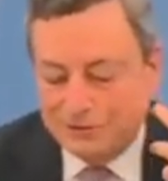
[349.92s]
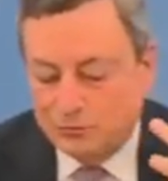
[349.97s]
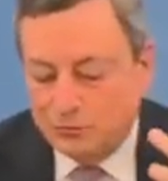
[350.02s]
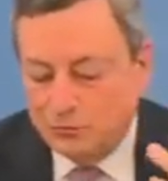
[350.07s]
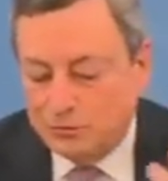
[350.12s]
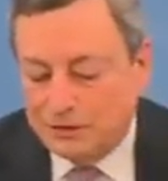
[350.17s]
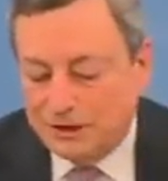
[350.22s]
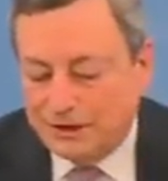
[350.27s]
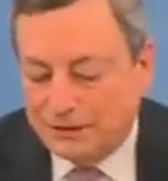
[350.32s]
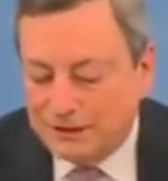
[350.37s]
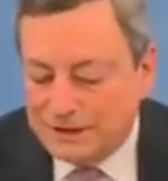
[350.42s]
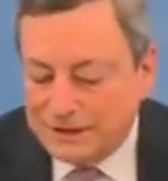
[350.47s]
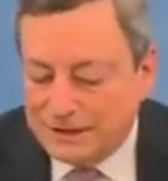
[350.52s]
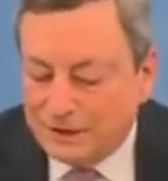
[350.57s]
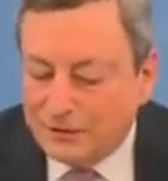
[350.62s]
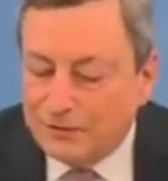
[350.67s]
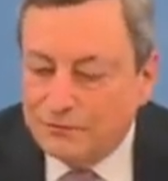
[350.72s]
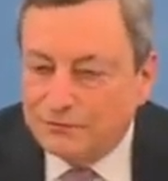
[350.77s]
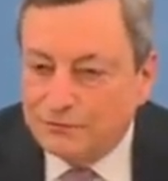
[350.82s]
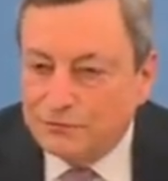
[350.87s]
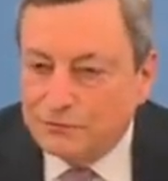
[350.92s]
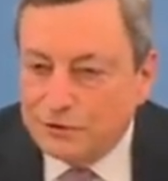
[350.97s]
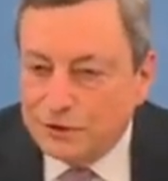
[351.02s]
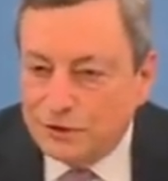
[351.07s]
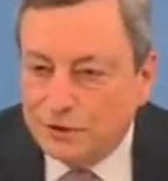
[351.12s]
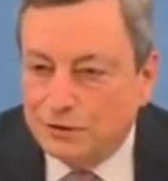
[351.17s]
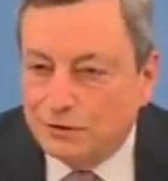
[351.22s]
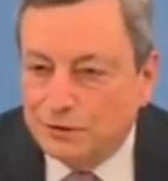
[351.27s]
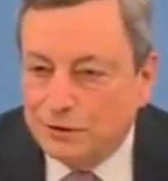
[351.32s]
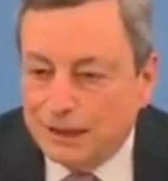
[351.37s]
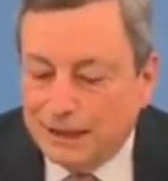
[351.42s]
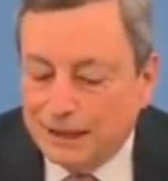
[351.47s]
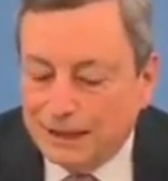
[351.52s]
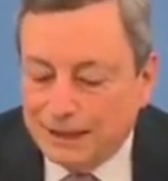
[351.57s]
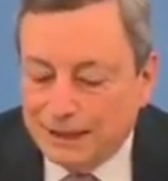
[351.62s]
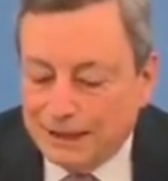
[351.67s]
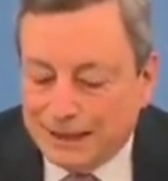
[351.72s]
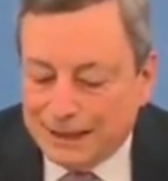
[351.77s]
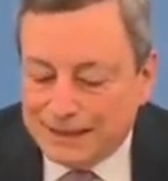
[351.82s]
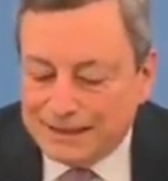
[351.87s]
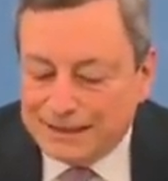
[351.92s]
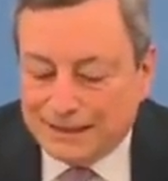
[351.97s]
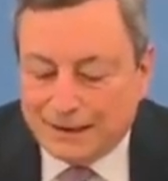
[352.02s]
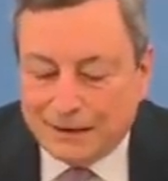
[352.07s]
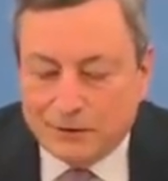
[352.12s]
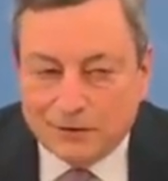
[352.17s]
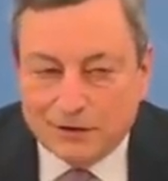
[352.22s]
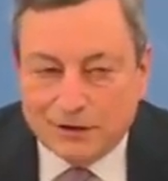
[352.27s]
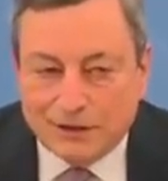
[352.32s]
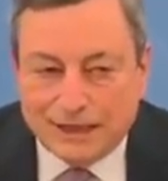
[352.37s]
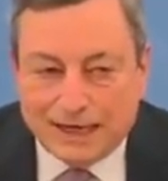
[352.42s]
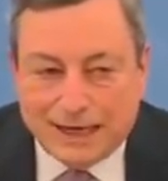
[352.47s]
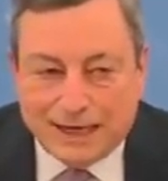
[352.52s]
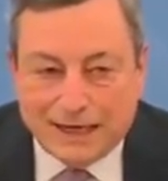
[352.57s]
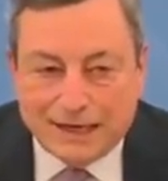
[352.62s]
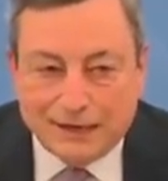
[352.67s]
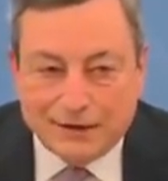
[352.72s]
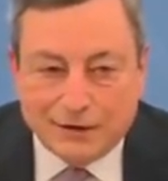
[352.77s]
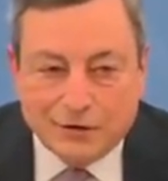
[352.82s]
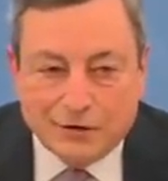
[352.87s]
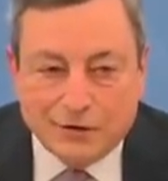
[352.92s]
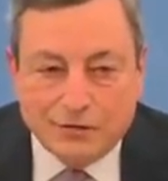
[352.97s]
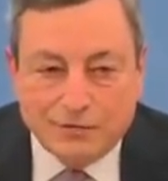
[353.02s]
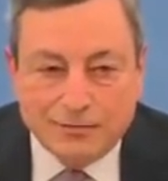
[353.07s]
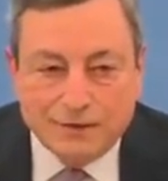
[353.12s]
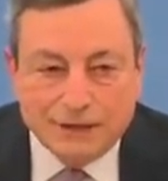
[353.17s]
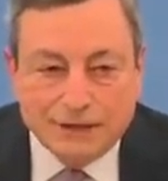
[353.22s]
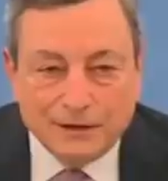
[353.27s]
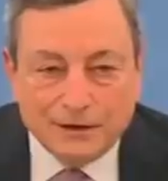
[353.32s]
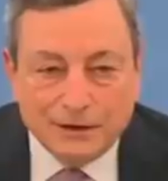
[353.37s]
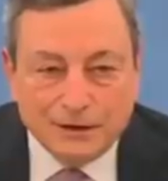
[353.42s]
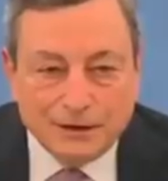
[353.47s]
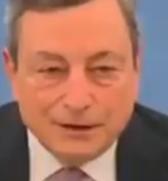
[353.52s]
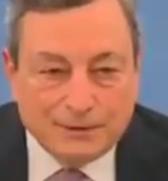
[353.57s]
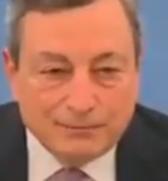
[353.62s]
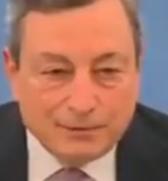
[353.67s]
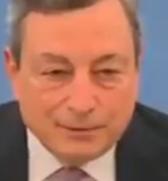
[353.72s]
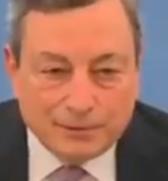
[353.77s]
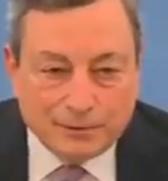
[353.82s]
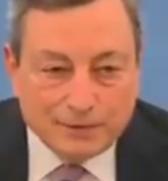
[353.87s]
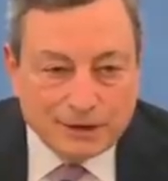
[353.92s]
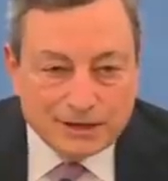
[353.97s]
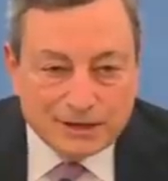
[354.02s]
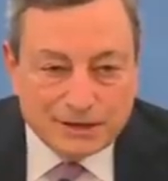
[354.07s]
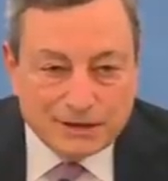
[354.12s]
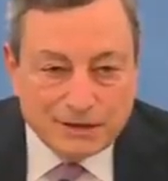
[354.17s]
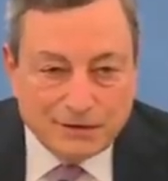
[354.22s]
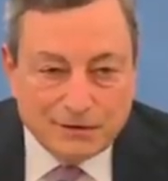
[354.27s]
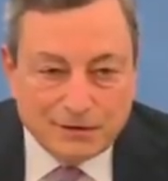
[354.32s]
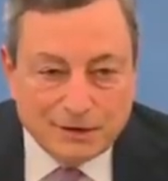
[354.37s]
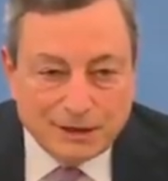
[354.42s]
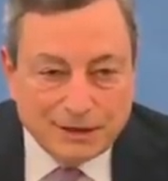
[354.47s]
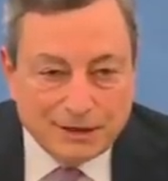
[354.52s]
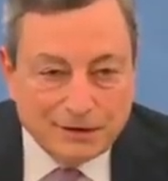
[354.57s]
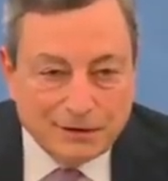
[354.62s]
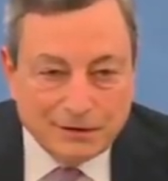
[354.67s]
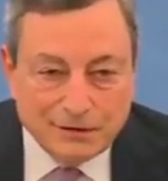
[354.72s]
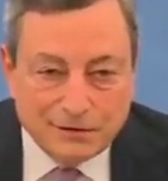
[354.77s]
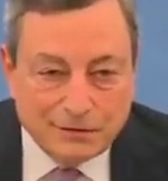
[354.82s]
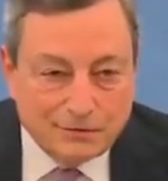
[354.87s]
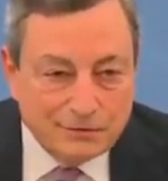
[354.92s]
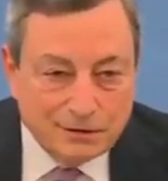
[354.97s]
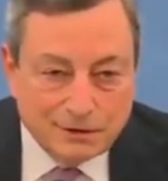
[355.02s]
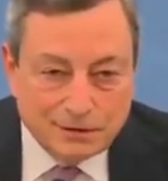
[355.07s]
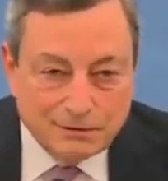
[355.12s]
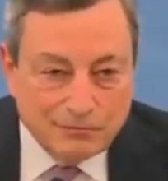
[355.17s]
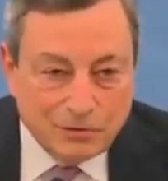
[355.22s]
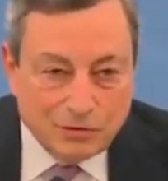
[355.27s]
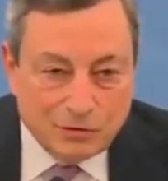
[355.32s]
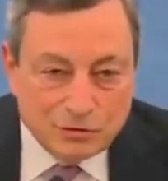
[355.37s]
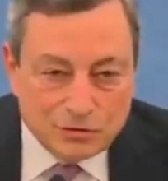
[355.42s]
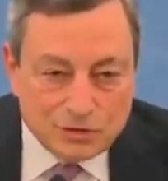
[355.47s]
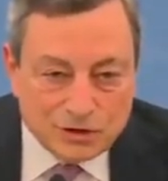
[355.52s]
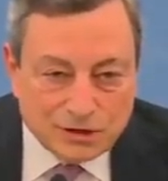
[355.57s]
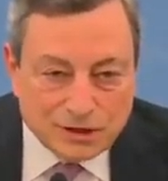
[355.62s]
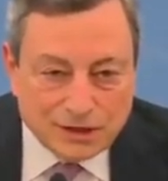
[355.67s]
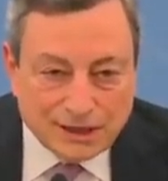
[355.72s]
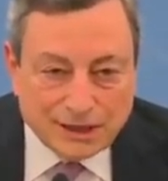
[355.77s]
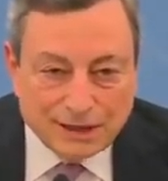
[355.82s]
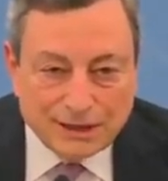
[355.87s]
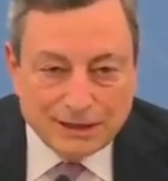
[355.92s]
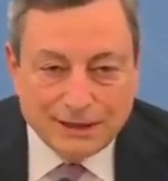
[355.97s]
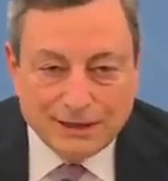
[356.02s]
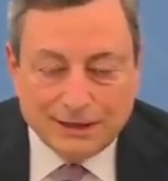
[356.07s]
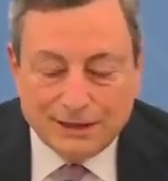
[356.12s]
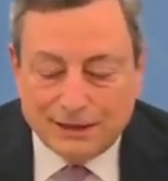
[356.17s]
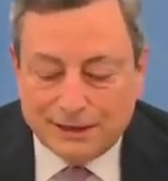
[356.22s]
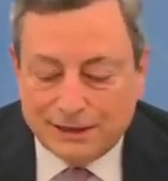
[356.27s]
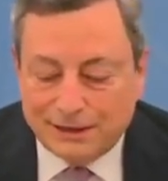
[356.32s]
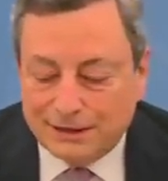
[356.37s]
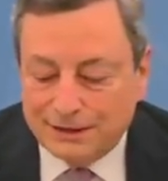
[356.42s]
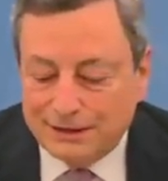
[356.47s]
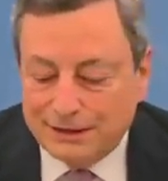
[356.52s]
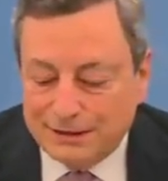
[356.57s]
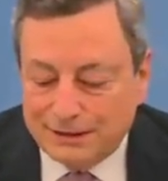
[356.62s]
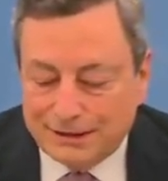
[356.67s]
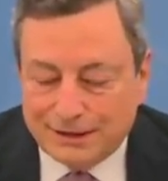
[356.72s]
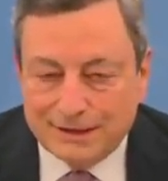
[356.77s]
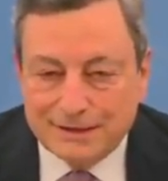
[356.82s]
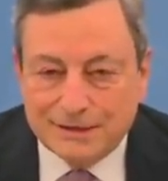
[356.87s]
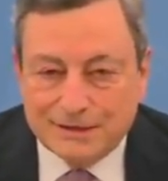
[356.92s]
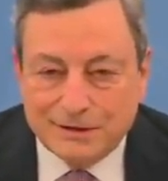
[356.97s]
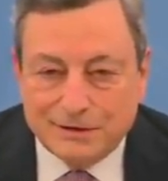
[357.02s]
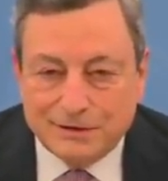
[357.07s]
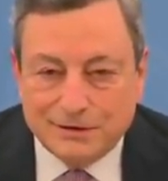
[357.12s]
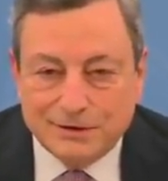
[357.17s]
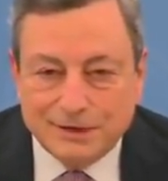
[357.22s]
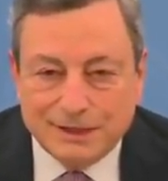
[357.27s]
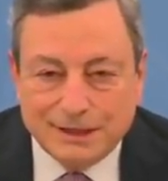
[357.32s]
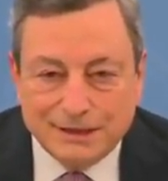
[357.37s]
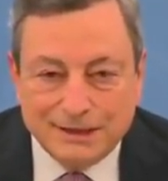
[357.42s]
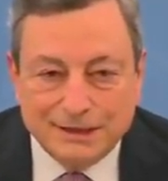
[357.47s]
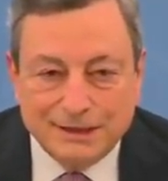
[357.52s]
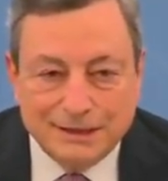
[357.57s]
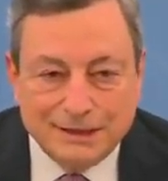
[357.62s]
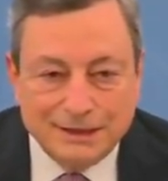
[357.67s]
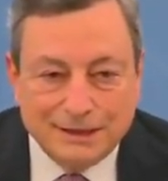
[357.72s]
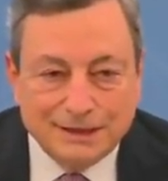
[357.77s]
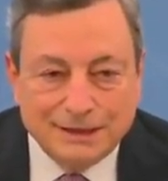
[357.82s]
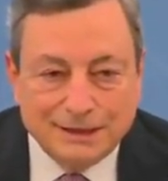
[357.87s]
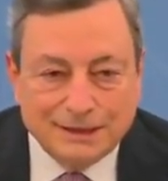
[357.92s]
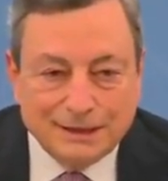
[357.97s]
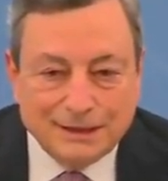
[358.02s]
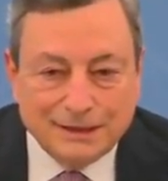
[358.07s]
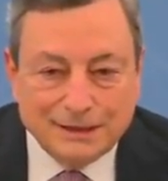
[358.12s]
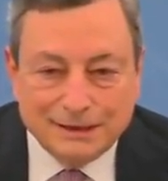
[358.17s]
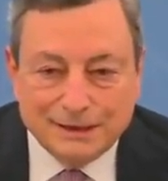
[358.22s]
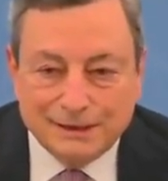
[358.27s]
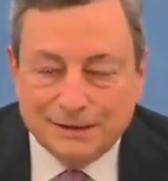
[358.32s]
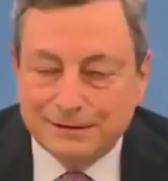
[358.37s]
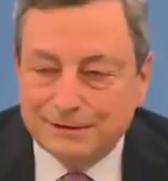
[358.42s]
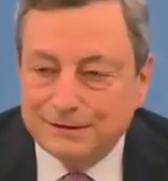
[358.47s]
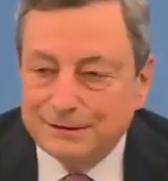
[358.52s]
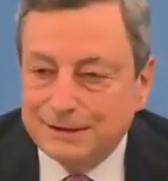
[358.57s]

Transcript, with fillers: tutta questa confusione è straordinario come la popolazione non mostri eh, intenzione di eh,